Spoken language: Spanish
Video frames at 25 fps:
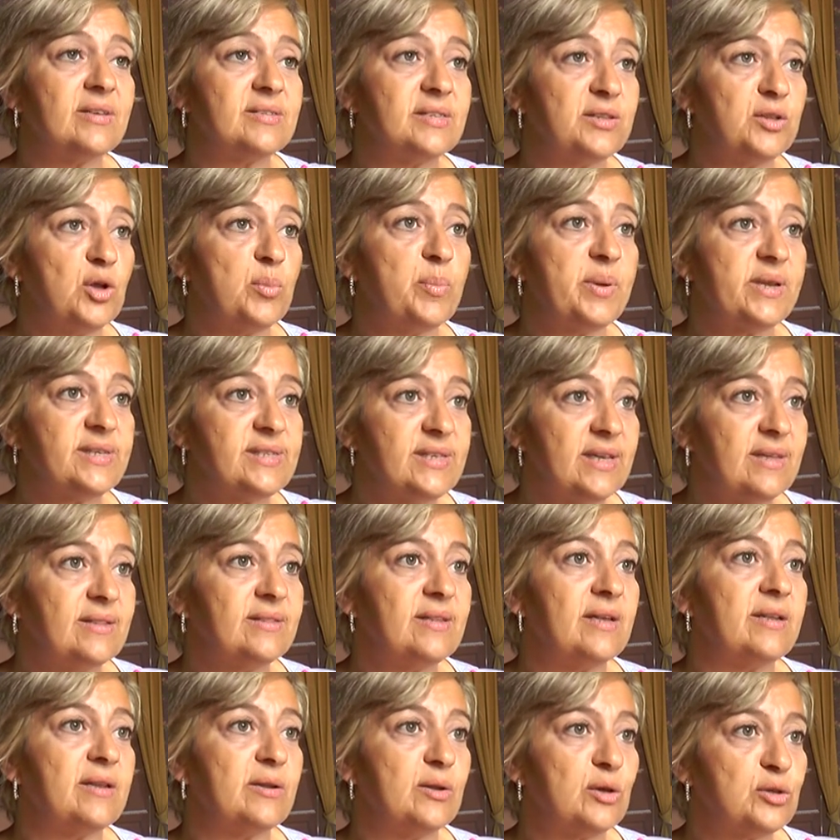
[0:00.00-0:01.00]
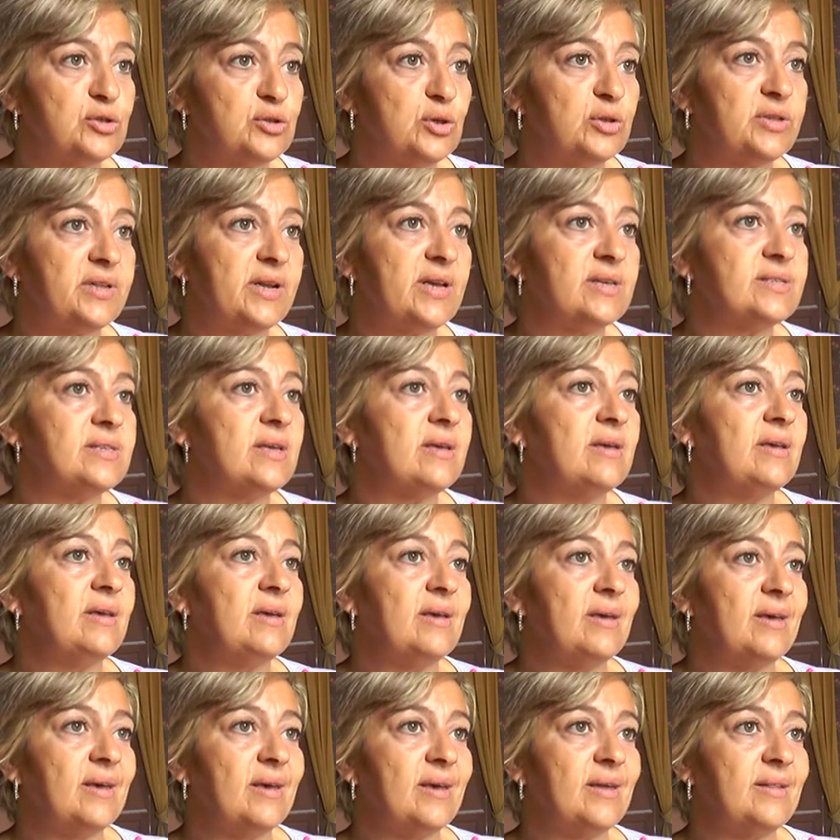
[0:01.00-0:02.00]
municipales en cuestiones de
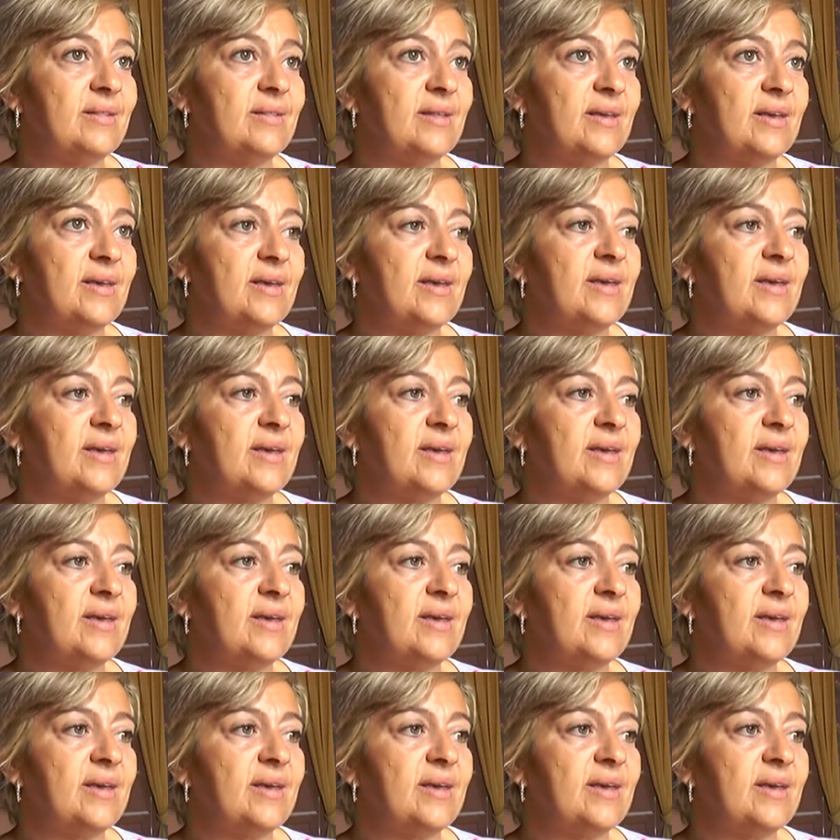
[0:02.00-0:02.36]
género.